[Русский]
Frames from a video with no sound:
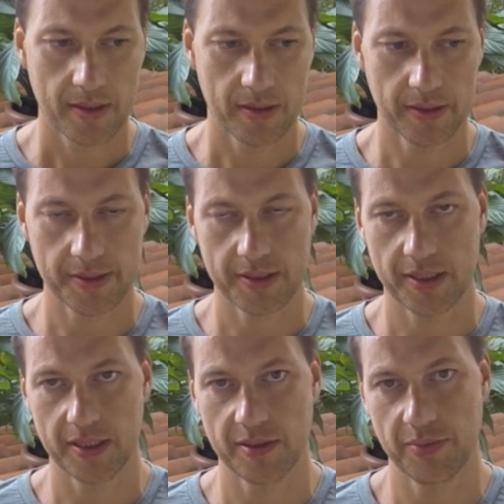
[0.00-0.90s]
на
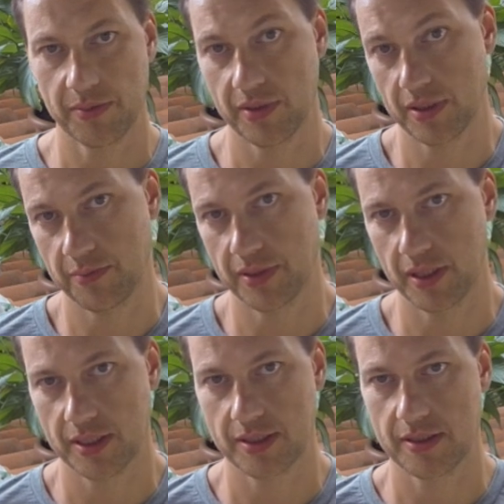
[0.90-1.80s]
расстоянии примерно
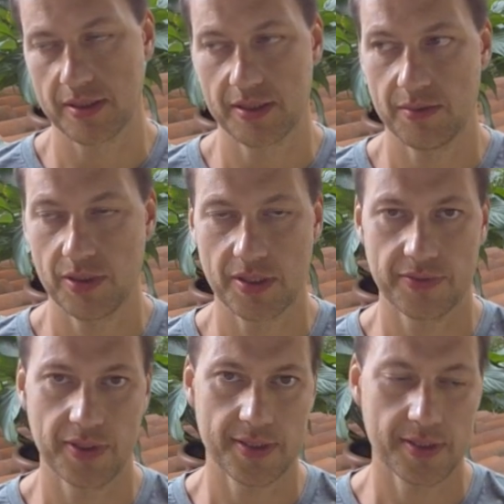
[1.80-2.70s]
15
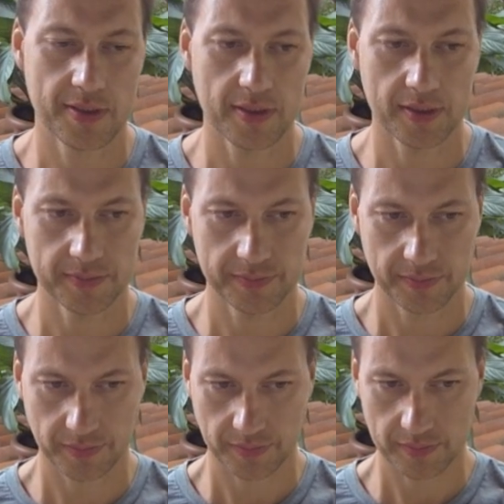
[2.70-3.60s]
сантиметров от зеркала.
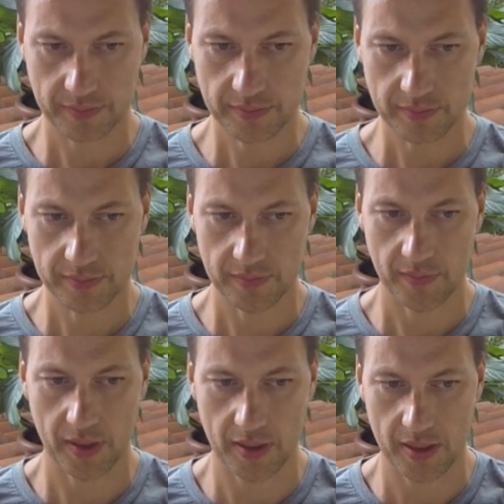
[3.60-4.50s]

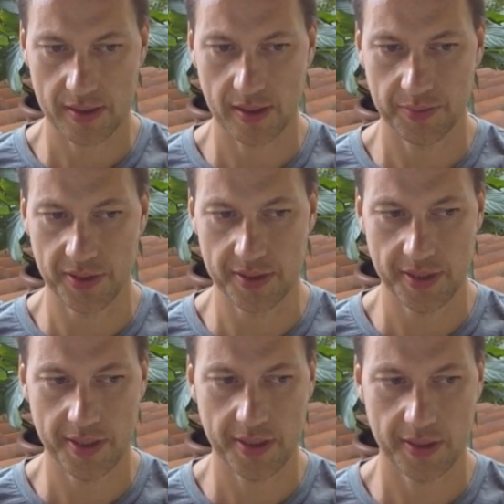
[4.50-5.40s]
Расслабьте
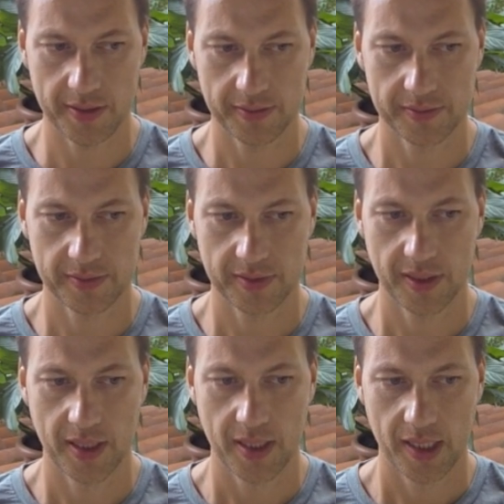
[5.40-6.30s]
зрение,
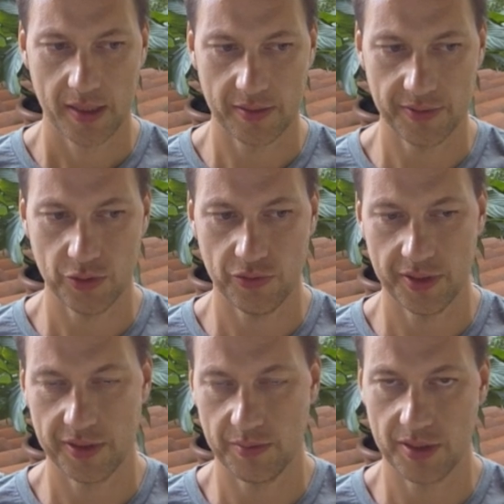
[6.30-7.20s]
вы
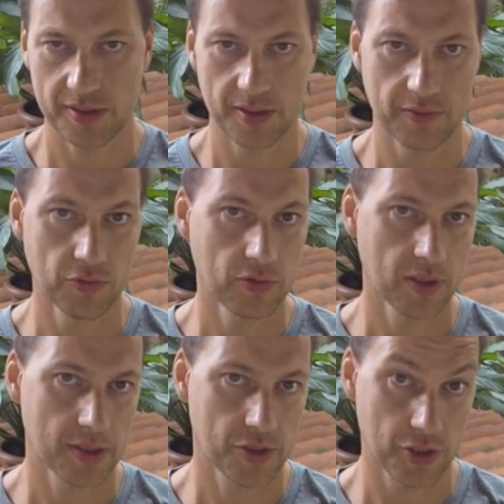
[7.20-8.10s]
увидите вместо двух
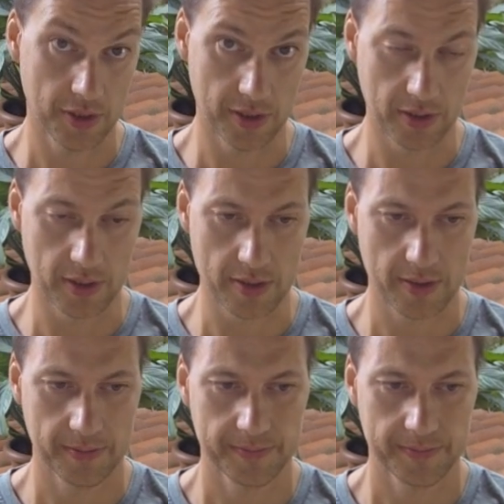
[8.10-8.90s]
глаз четыре глаза.